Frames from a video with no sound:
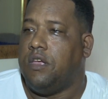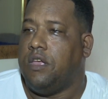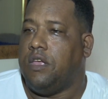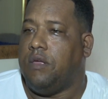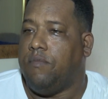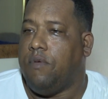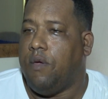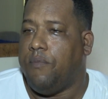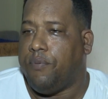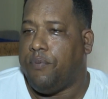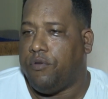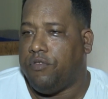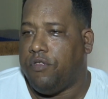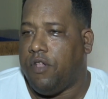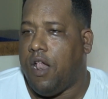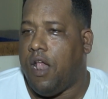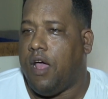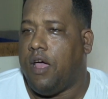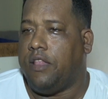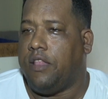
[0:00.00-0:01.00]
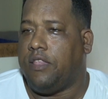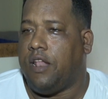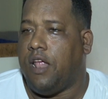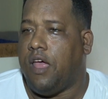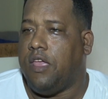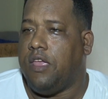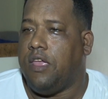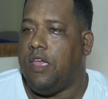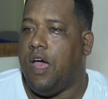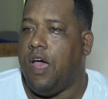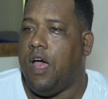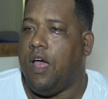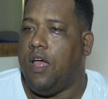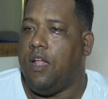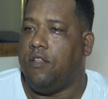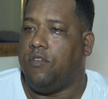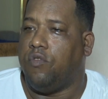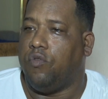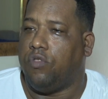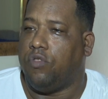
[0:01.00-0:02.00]
y mi esposa era la que traía
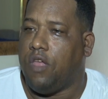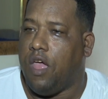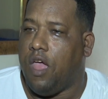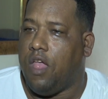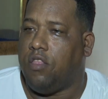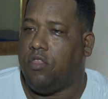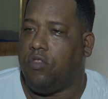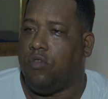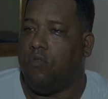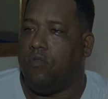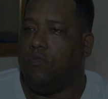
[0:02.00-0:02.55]
el sustento.